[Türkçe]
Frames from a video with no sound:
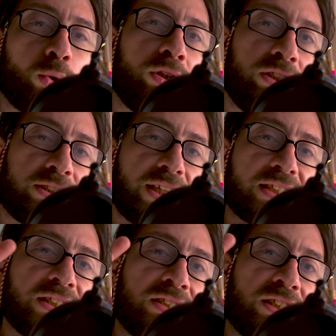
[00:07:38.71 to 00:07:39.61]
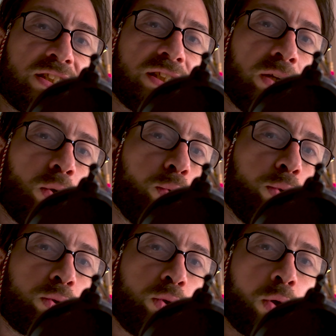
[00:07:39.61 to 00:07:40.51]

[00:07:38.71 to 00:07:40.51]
Onu isterseniz 2 tane 10'luk,